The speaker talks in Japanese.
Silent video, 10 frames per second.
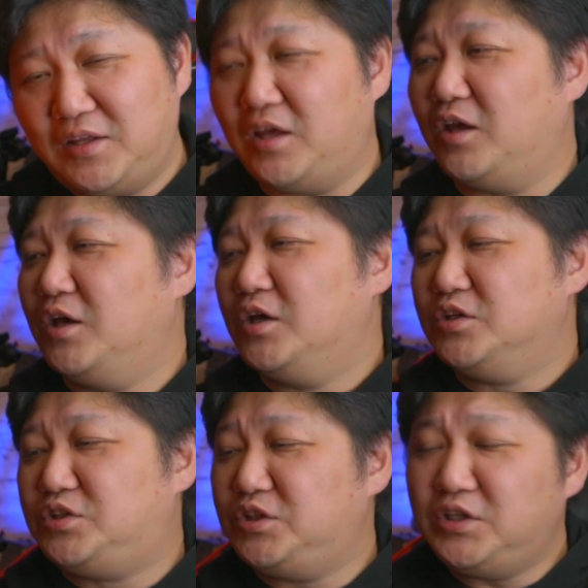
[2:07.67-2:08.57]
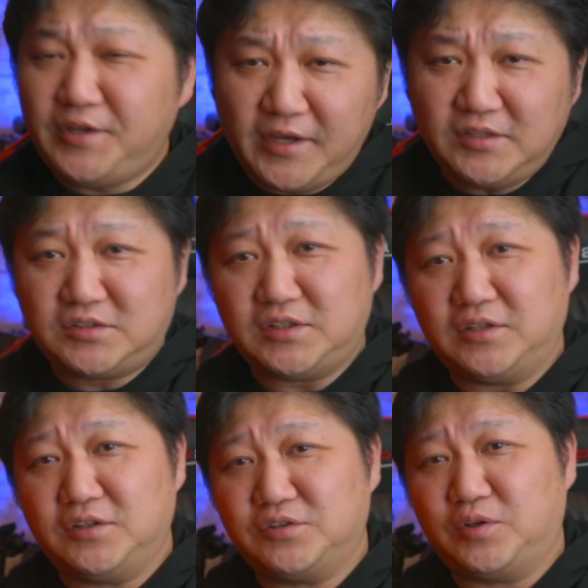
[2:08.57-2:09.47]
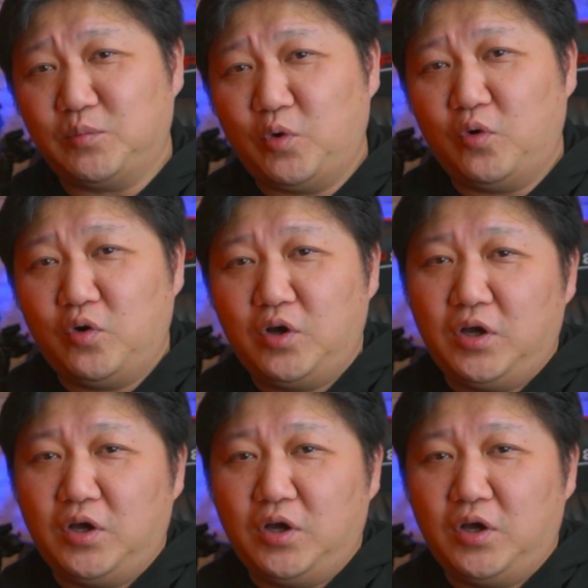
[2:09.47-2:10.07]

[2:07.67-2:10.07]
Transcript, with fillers: で、G レンズなんですけども、